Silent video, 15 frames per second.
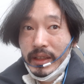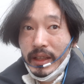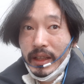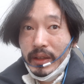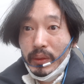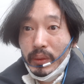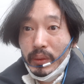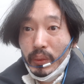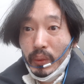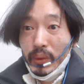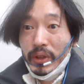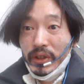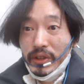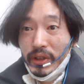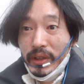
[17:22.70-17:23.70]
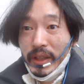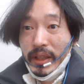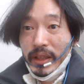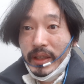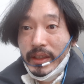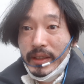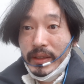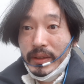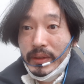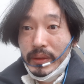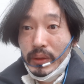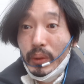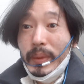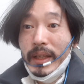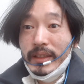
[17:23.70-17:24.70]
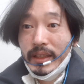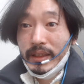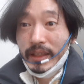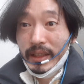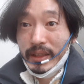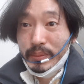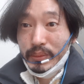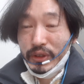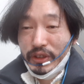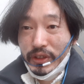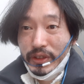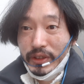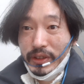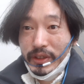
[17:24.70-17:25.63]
한 5년 전에 노벨상 타신 분.